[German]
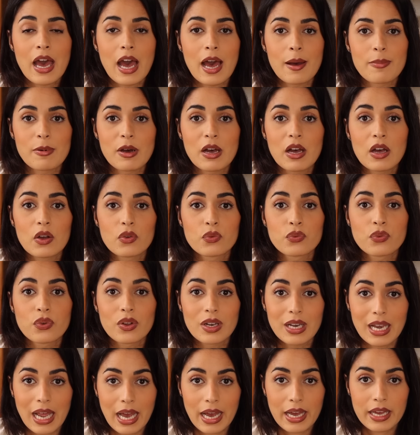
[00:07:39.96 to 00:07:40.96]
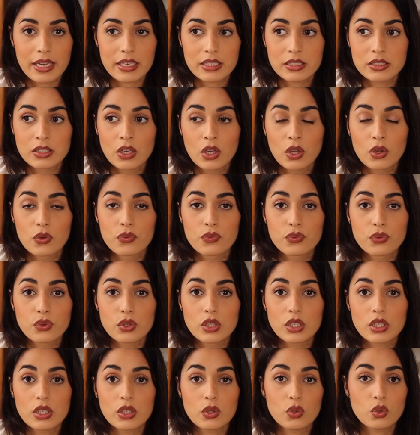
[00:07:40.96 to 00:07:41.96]
aber vielleicht für
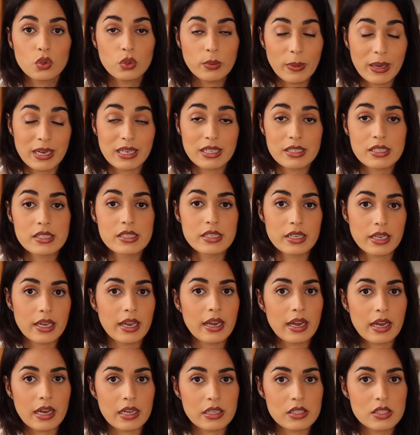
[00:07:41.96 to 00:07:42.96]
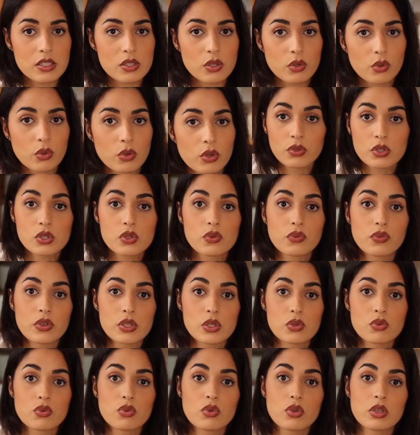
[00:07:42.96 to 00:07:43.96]
die übernächste Generation wirst du
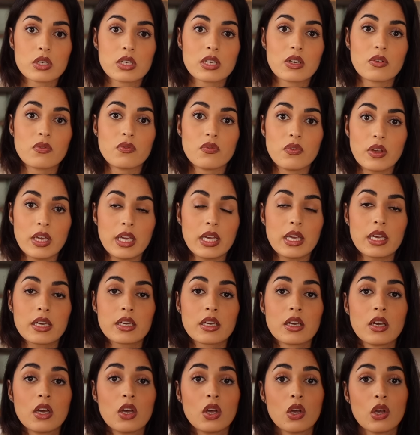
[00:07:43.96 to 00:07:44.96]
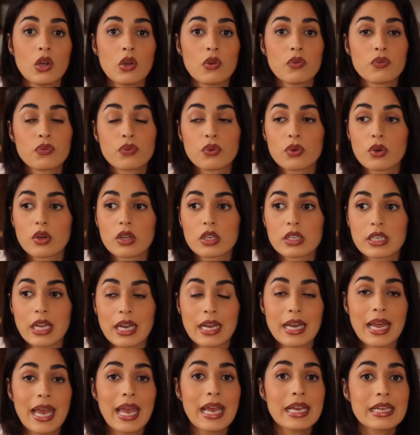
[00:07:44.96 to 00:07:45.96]
versuchen, den Weg für
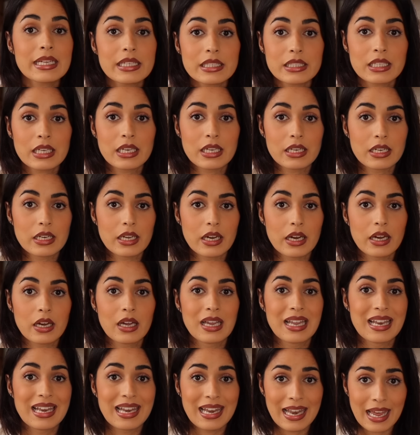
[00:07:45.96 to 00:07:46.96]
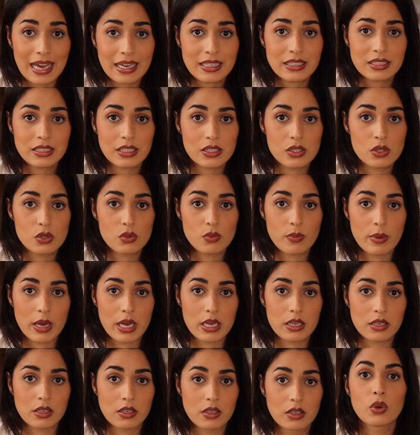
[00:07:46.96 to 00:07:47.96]
deine Enkelkinder leichter zu
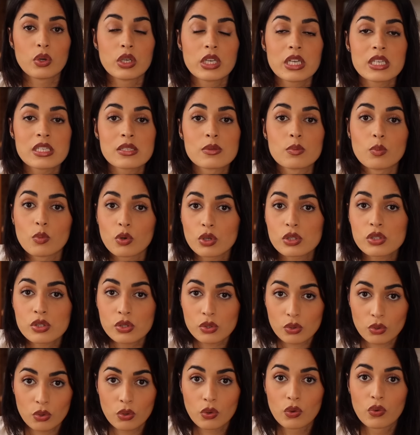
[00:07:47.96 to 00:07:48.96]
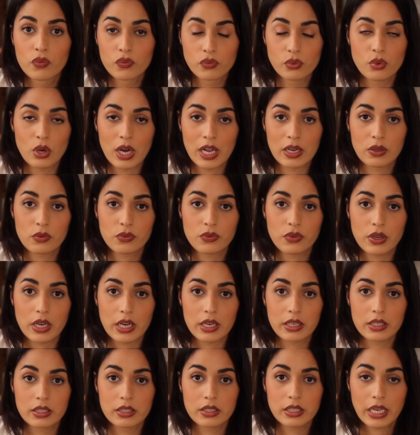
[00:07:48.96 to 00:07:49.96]
machen. Und es muss irgendwo anfangen.